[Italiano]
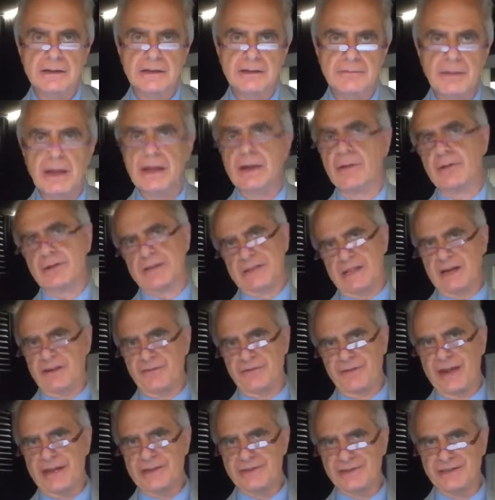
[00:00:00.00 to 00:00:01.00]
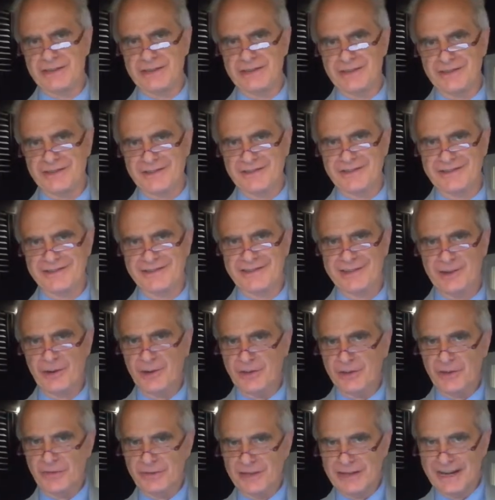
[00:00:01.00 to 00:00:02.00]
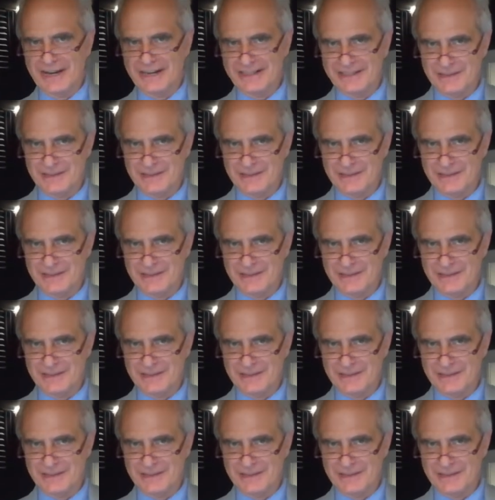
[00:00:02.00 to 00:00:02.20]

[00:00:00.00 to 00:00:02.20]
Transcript: Beh, questa era facile, no? Lo indovinerete